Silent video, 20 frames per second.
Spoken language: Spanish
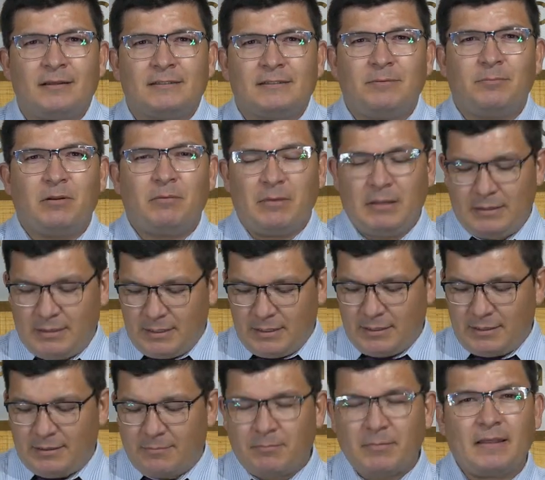
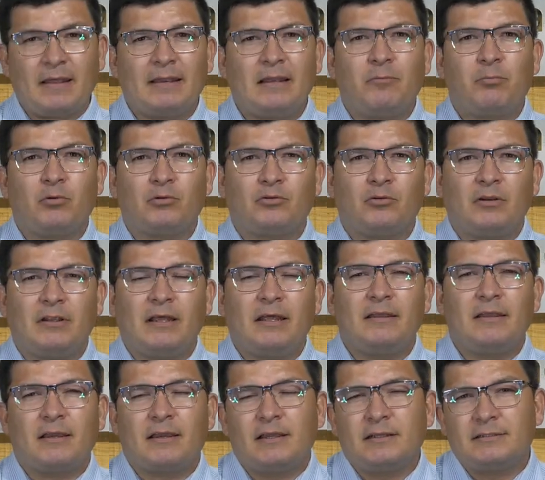simplemente me dan la oportunidad
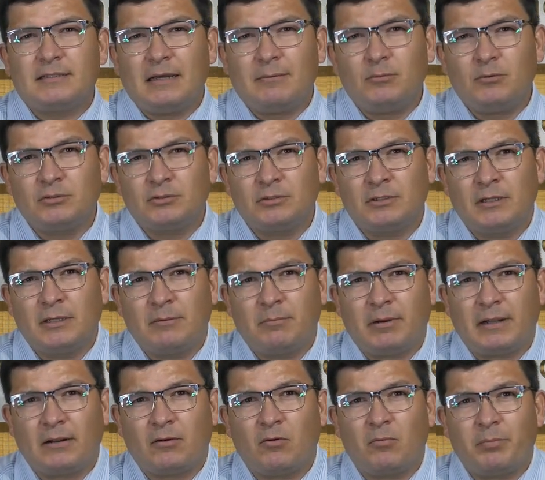y aquí estamos
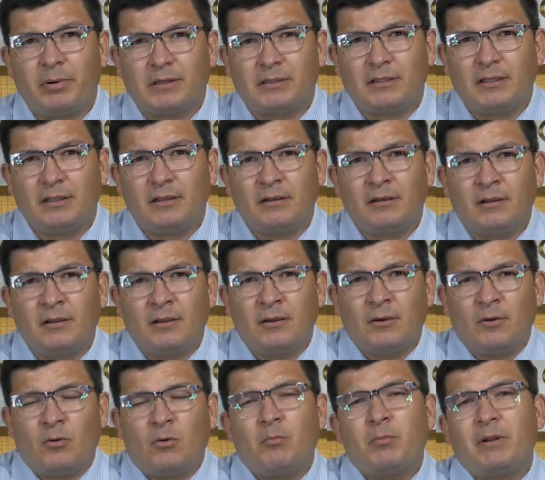para compartir
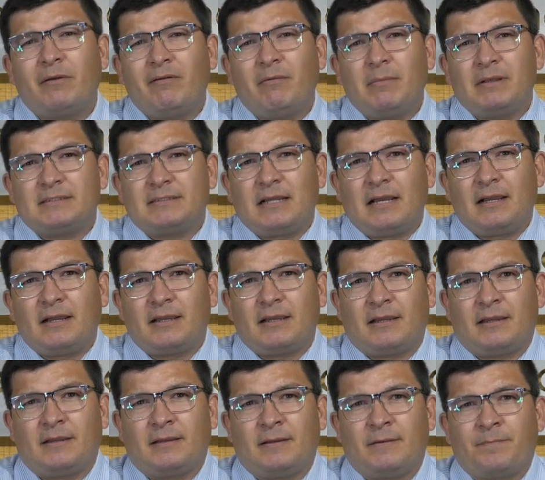un breve
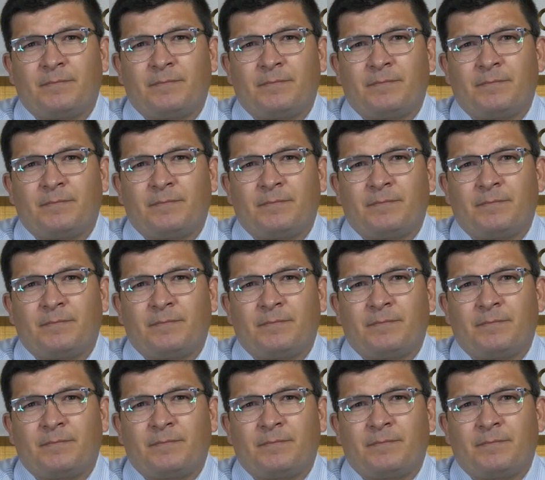mensaje